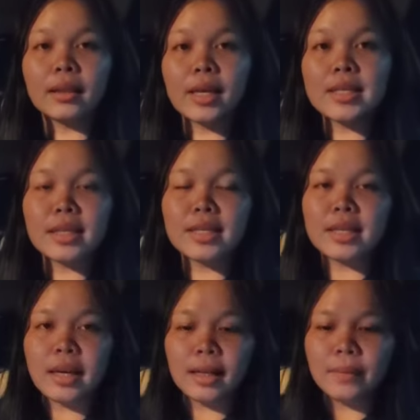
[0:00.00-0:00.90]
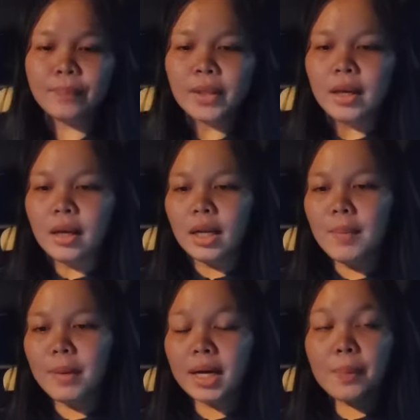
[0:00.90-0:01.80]
atas nasihat
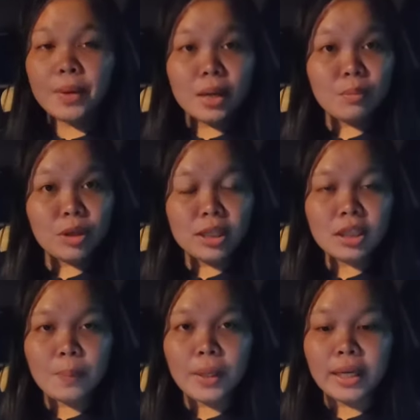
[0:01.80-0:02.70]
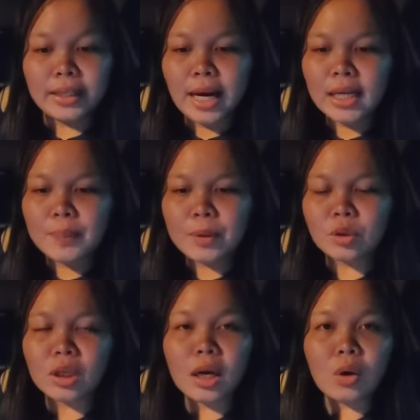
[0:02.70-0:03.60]
Lembaga Pengampunan kepada Yang
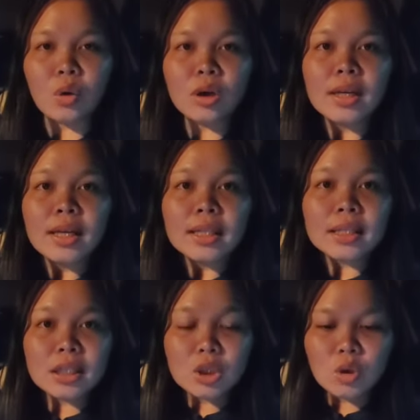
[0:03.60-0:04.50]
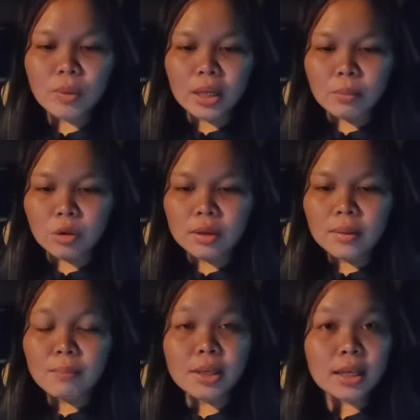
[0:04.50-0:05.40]
Dipertuan Agung Tengku
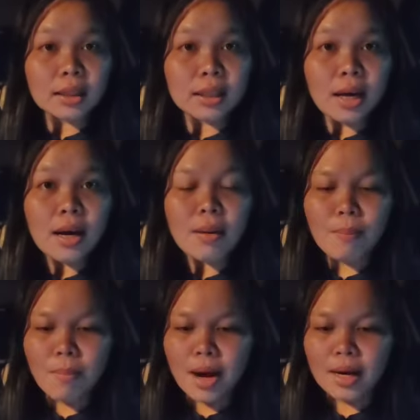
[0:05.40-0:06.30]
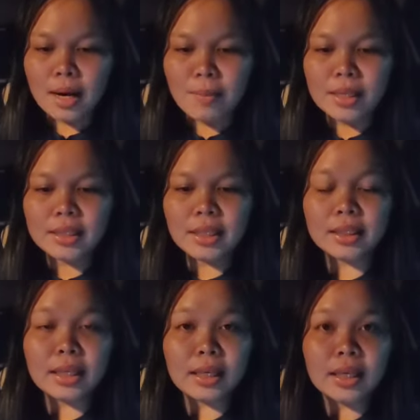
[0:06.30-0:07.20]
Maimun berkata, Mahkamah
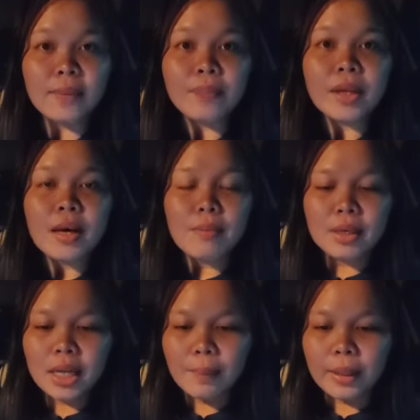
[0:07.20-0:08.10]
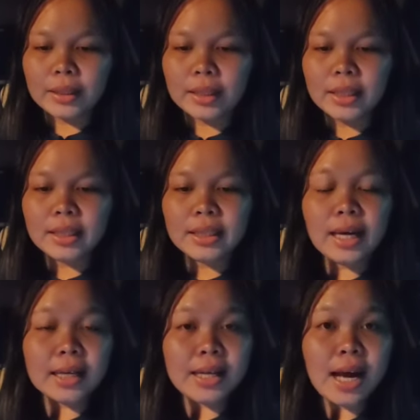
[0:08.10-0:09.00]
tertinggi mendapati
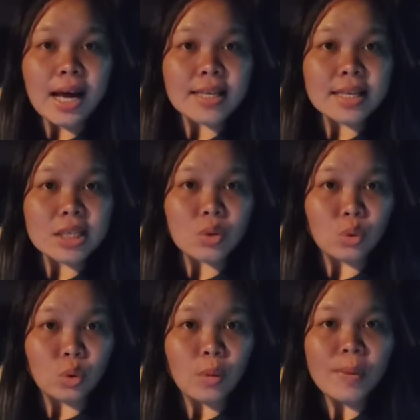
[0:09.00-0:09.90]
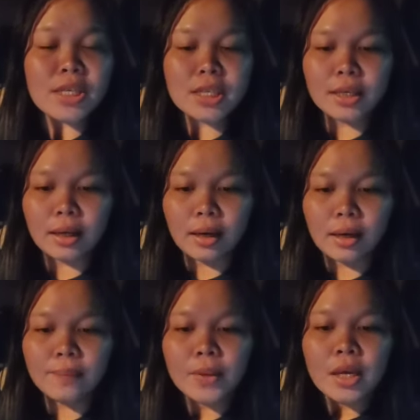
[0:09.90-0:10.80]
tiada asas untuk
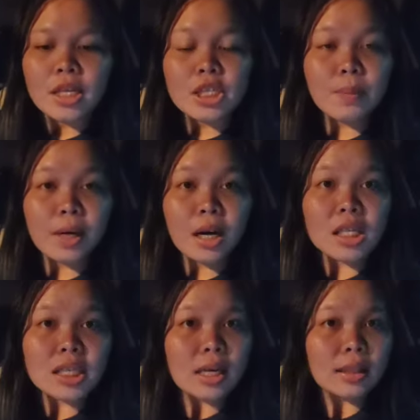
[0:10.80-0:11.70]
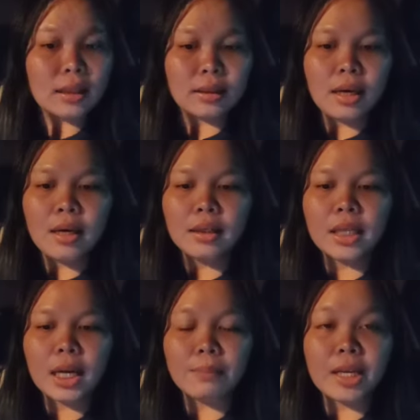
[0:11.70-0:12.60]
mencadangkan sebarang salah nyata
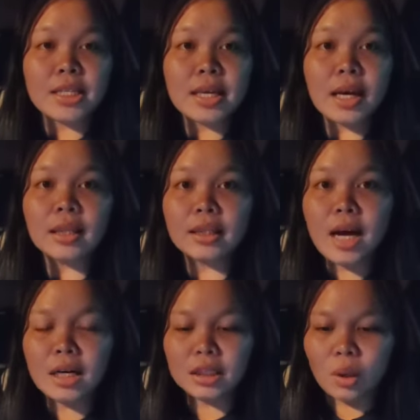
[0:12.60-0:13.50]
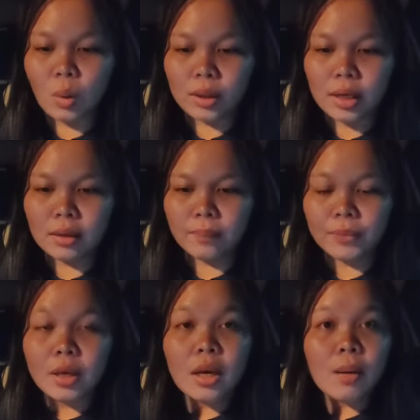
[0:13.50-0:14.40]
dalam nasihat yang
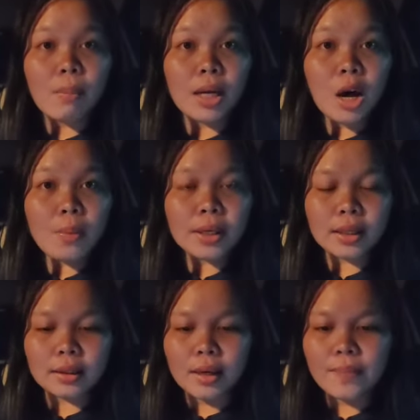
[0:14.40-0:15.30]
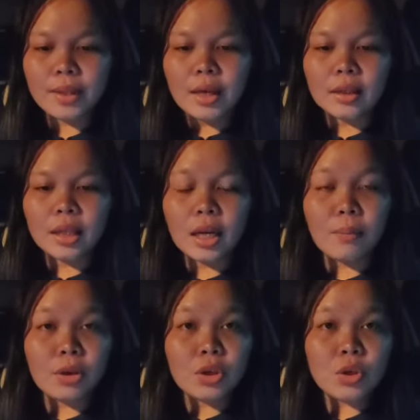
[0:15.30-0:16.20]
ditawarkan. Beliau berkata,
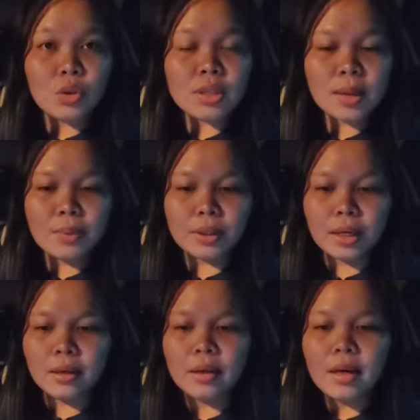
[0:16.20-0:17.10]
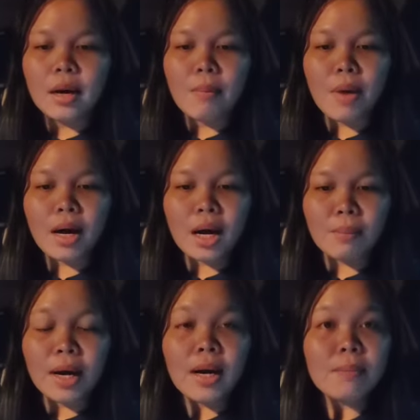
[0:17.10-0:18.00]
dalam isu sabitan,
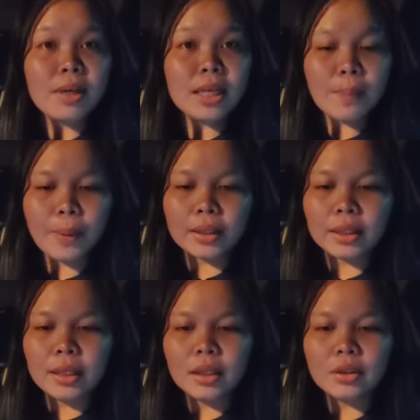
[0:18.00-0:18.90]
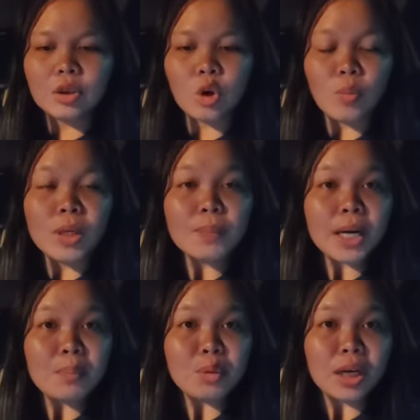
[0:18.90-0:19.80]
Mahkamah mendapati dokumen
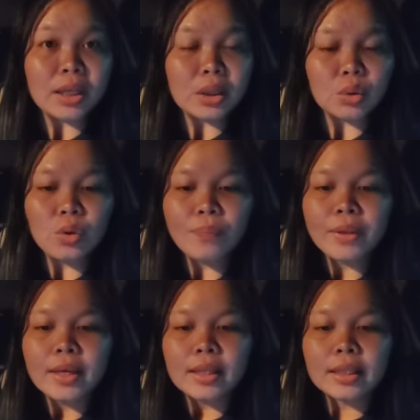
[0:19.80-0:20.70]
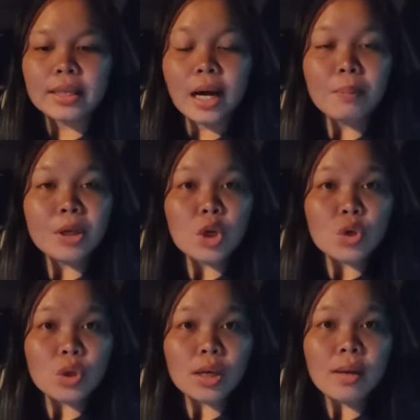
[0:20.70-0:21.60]
pengampunan itu tidak
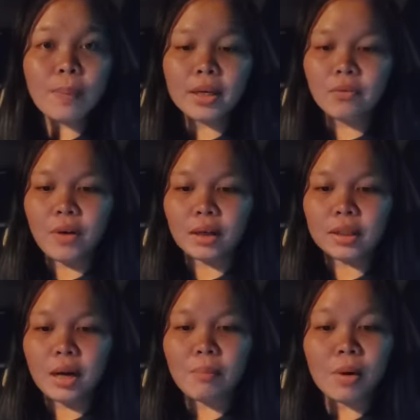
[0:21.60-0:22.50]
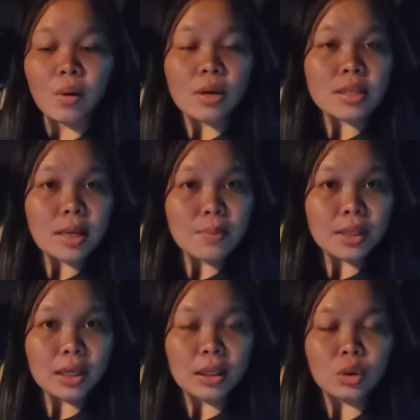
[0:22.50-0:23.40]
merujuk kepada fakta bahwa
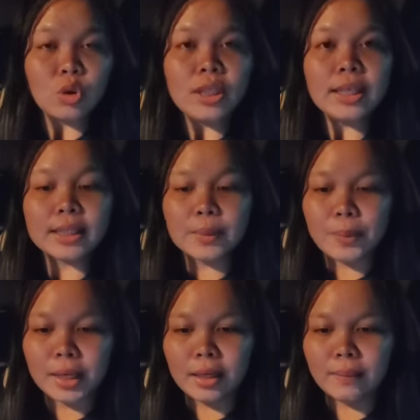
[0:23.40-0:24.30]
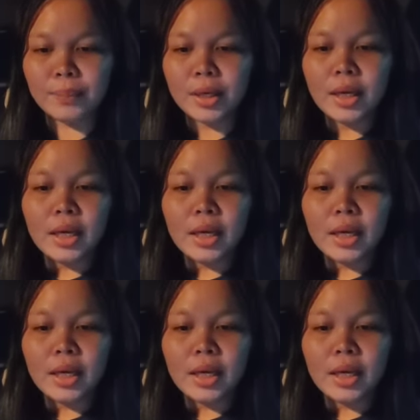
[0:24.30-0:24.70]
sabitan itu diketepikan.